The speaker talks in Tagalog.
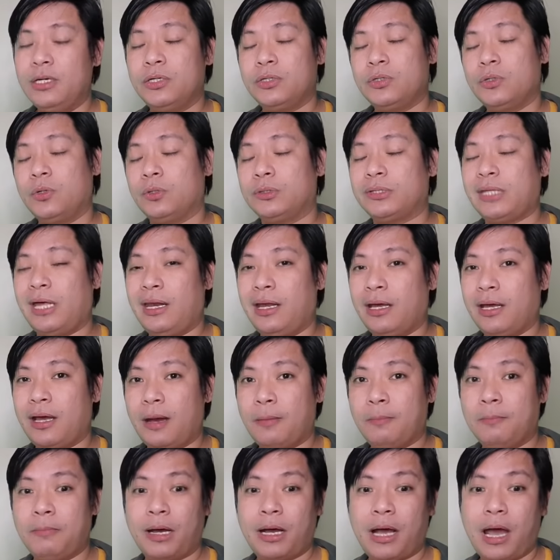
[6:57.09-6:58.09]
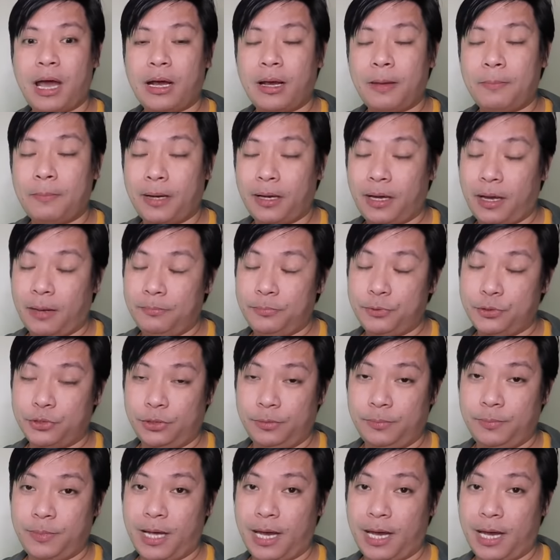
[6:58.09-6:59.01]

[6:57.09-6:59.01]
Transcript: So talagang makakapag-absorb